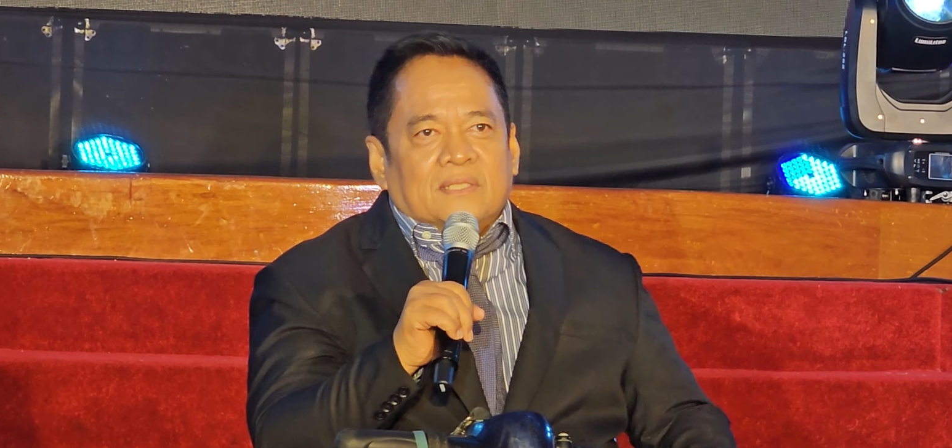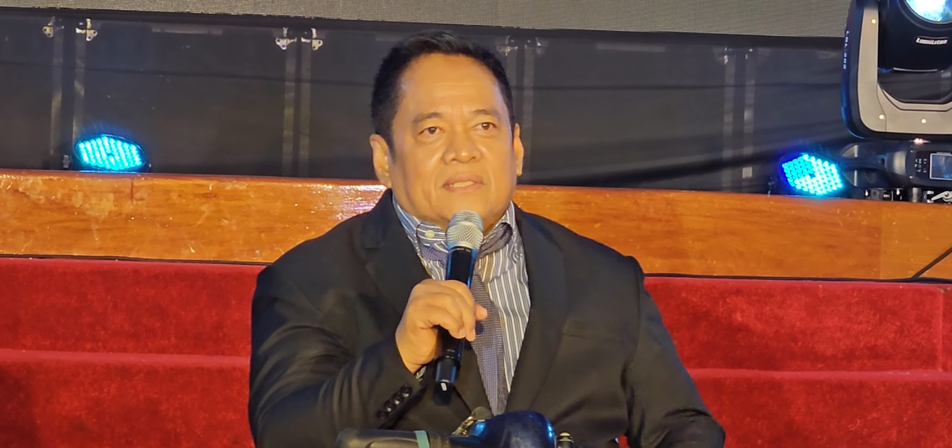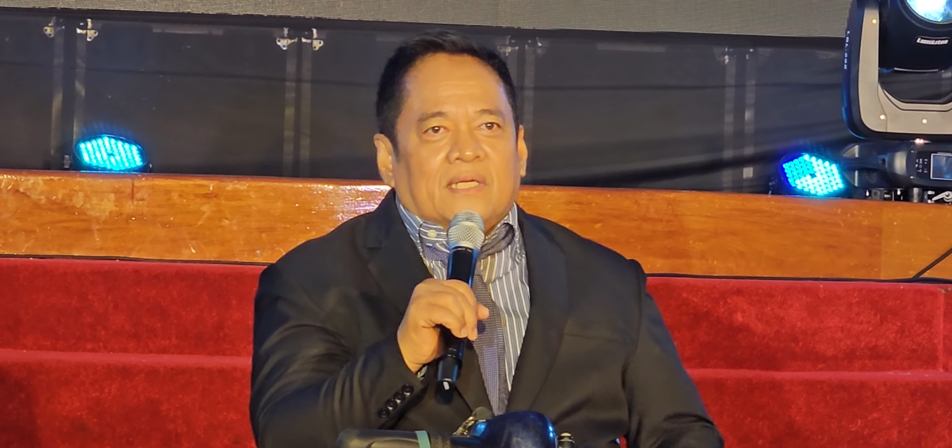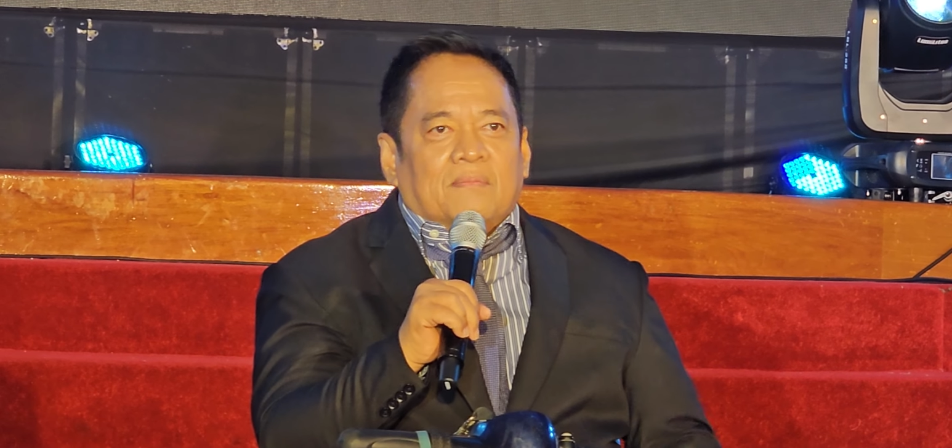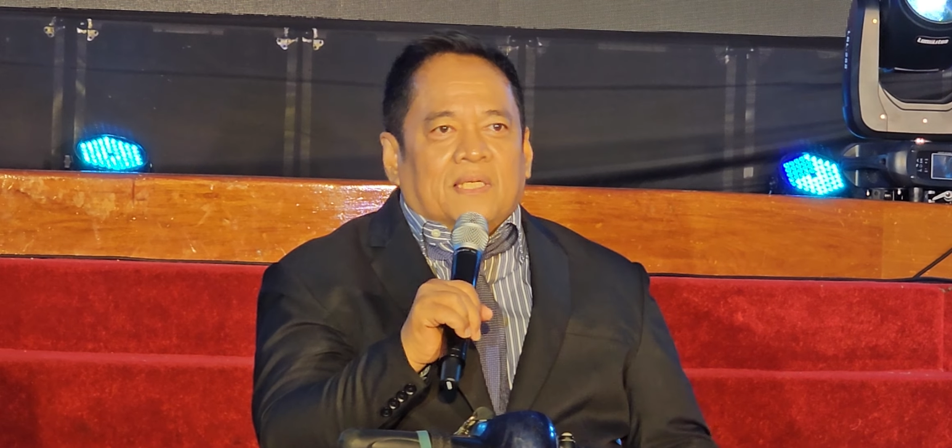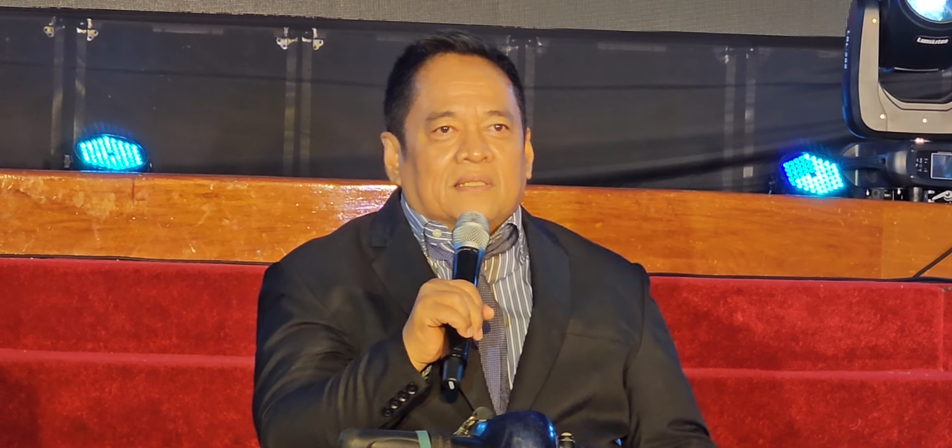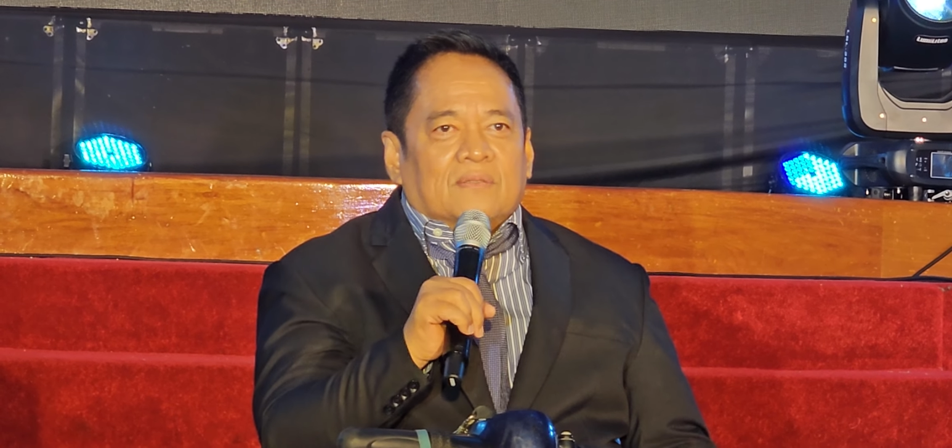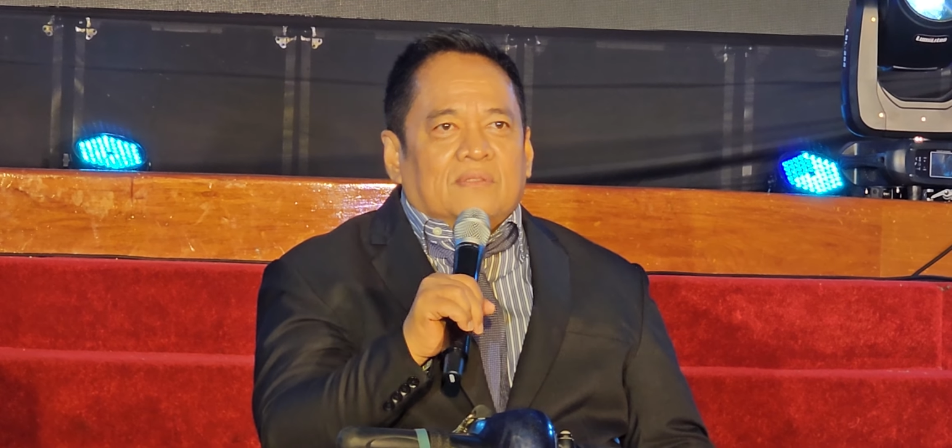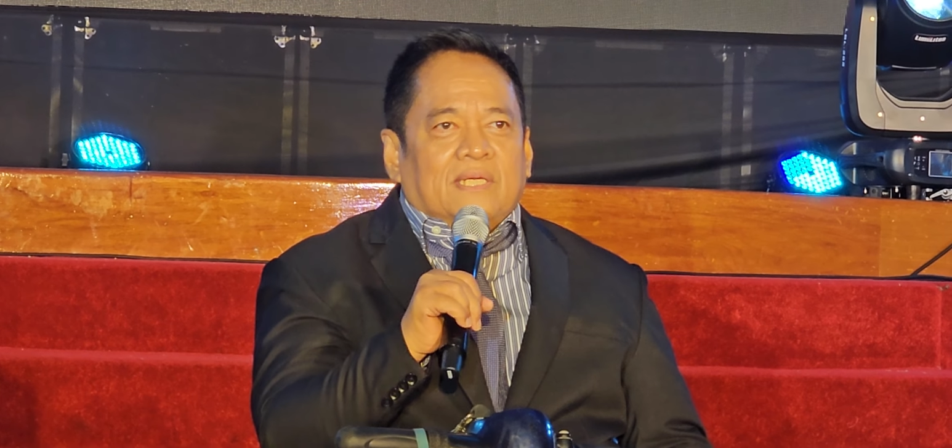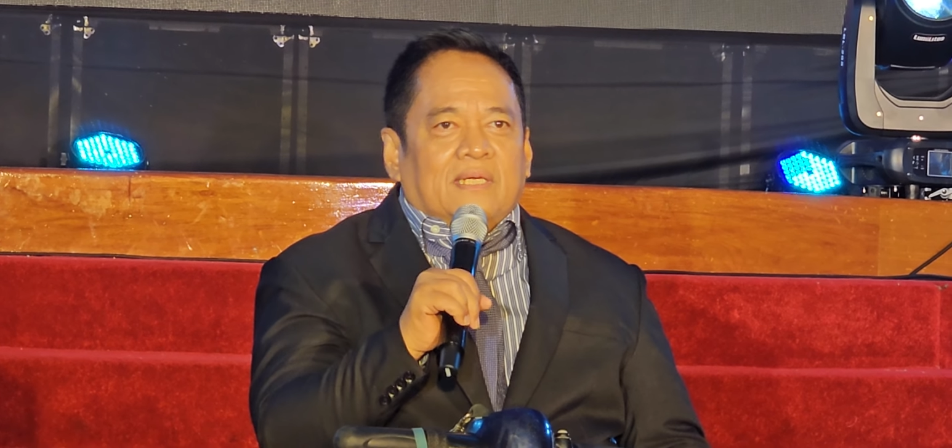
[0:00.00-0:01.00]
si chairman,
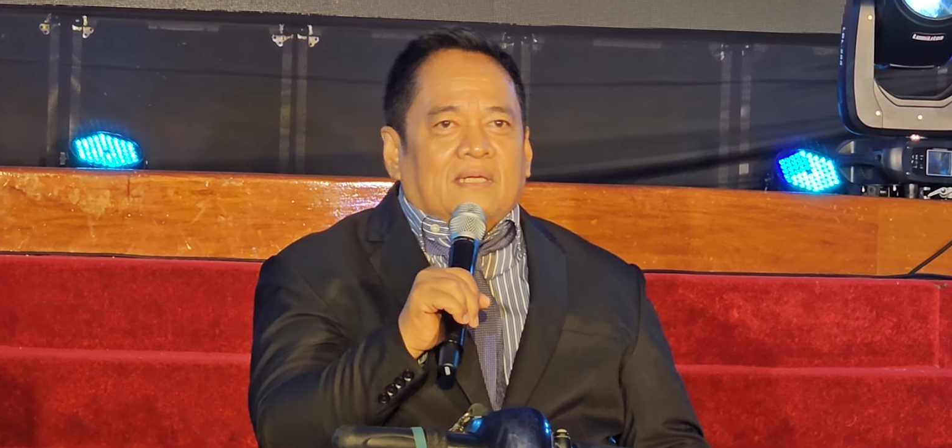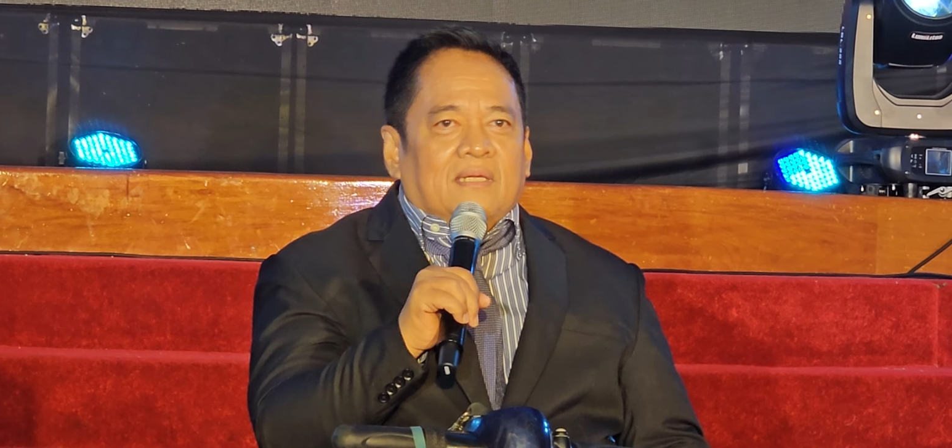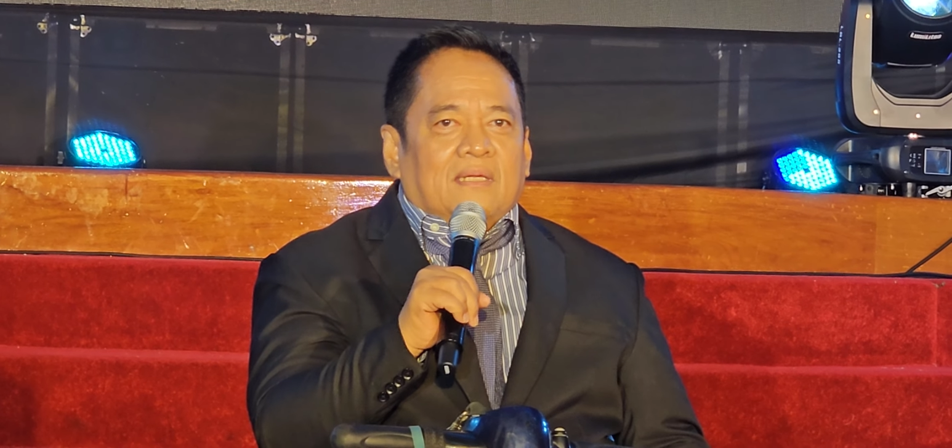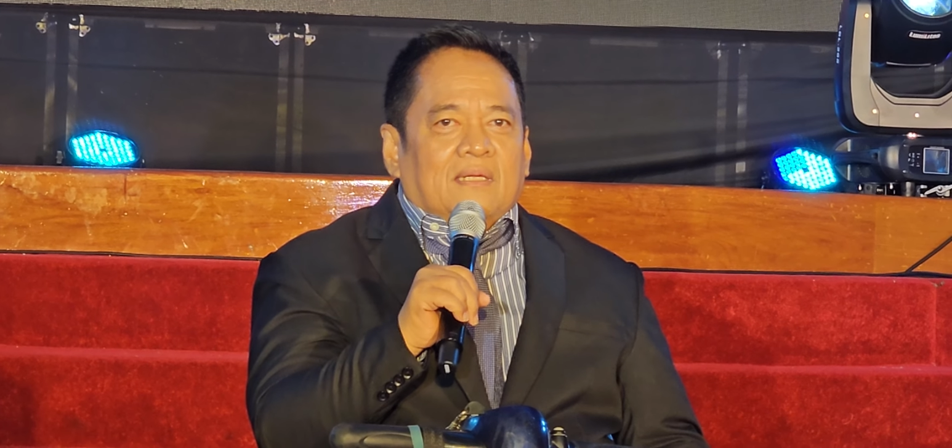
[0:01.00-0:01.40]
kundi